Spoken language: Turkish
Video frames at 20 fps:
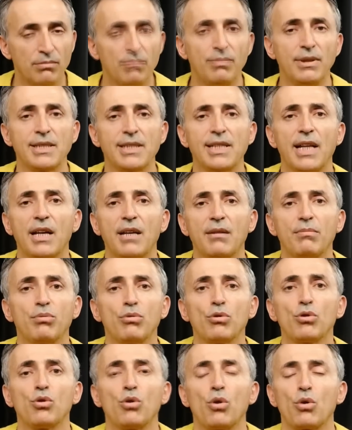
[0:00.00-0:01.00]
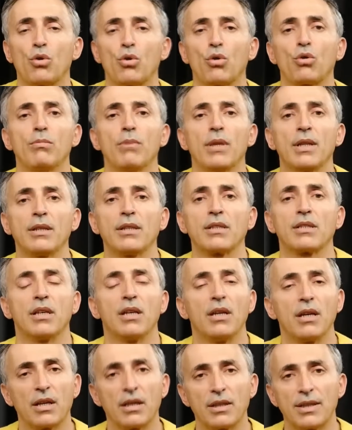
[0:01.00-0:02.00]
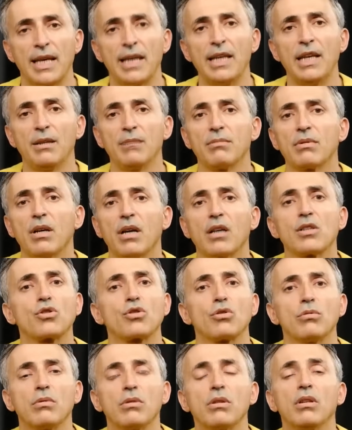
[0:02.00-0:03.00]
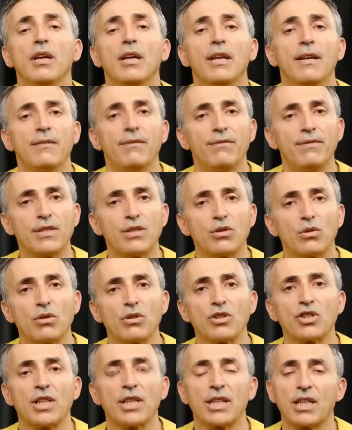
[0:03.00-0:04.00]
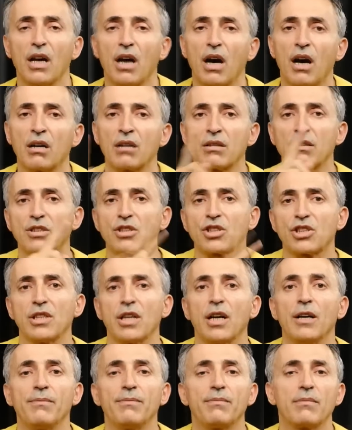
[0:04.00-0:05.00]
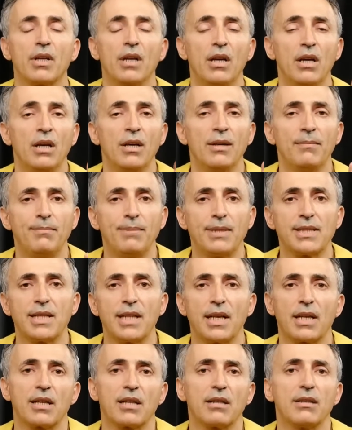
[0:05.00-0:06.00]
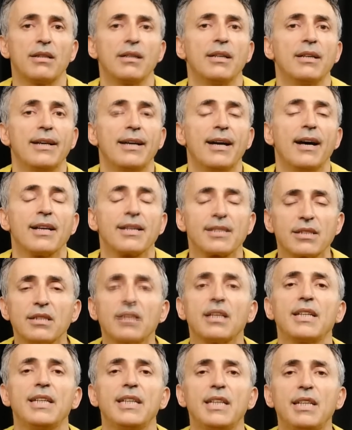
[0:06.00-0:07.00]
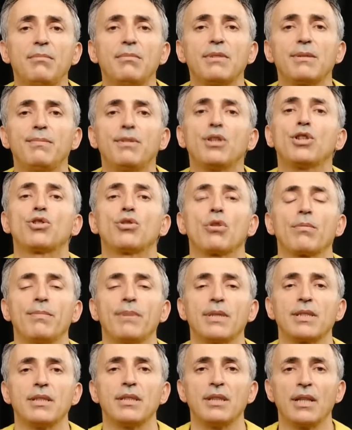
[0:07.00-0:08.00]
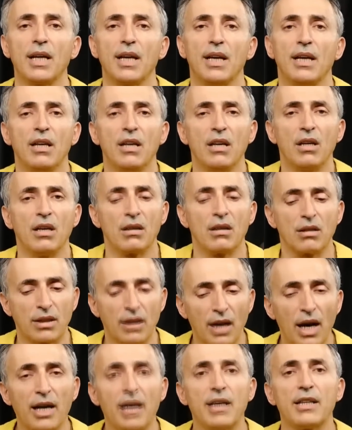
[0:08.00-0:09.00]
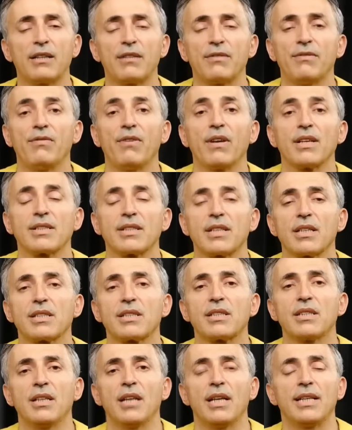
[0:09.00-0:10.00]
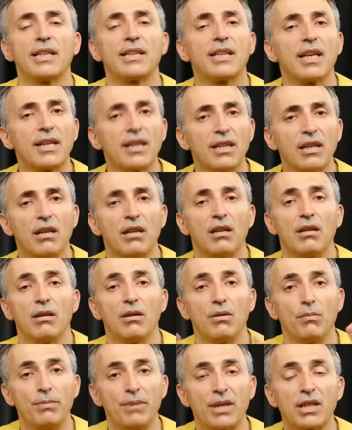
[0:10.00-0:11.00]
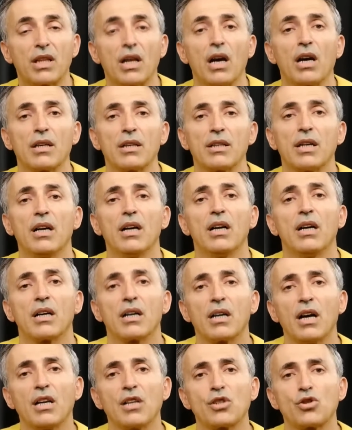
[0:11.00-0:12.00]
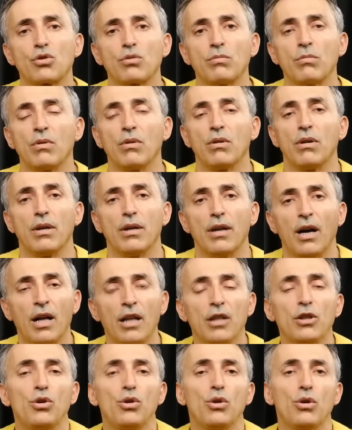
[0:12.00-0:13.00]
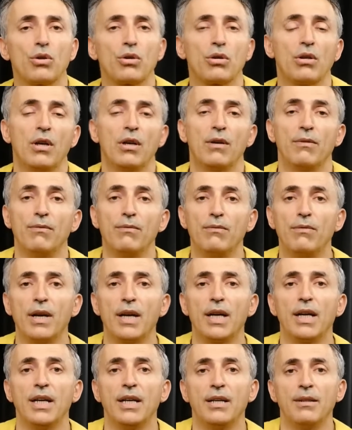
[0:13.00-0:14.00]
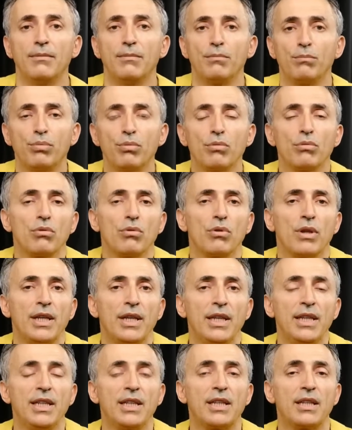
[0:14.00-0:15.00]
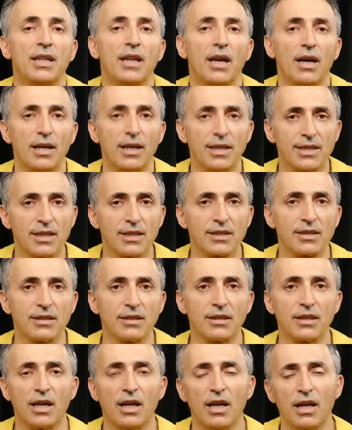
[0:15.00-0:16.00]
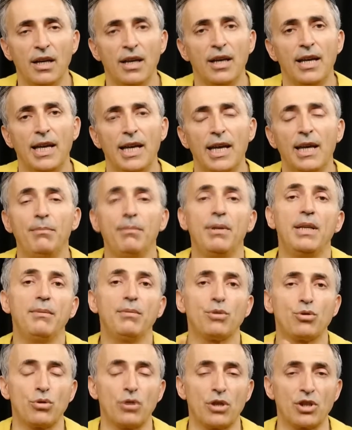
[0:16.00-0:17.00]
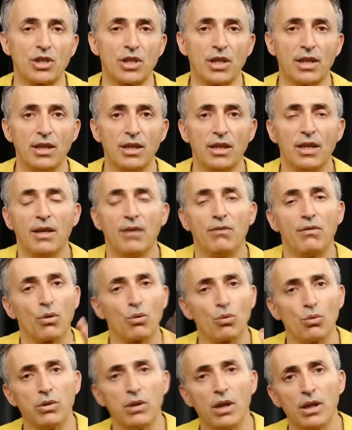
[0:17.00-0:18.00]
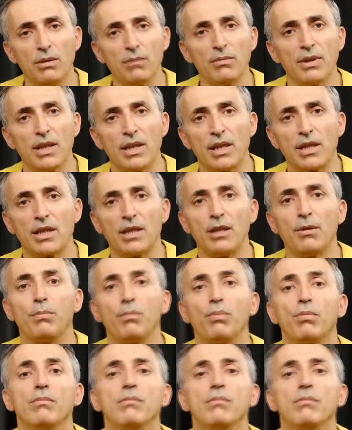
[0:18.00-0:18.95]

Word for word: Bizler bunu doğru okumalıyız. Gelelim kalsiyumun fizyolojideki akışına. Bizler aslında yediğimiz birçok besinde gayet fazlasıyla yeteri miktarda kalsiyumu alıyor ve bununla ilgili esasında emilim süreçleri ve kullanımla ilgili